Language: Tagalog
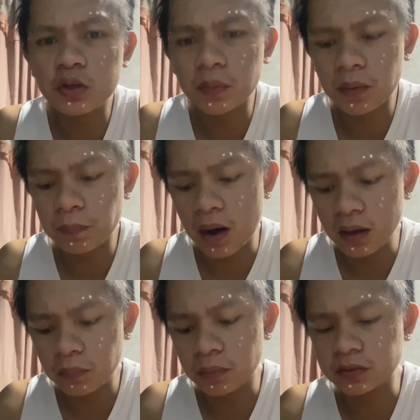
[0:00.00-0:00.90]
ko naman
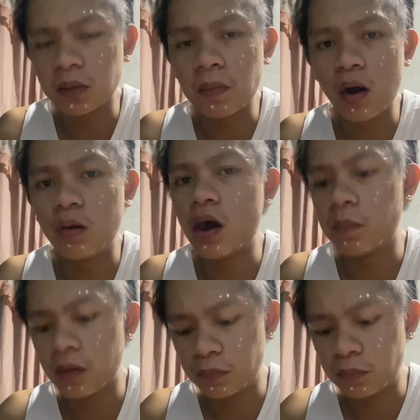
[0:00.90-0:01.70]
balak magtrabaho habang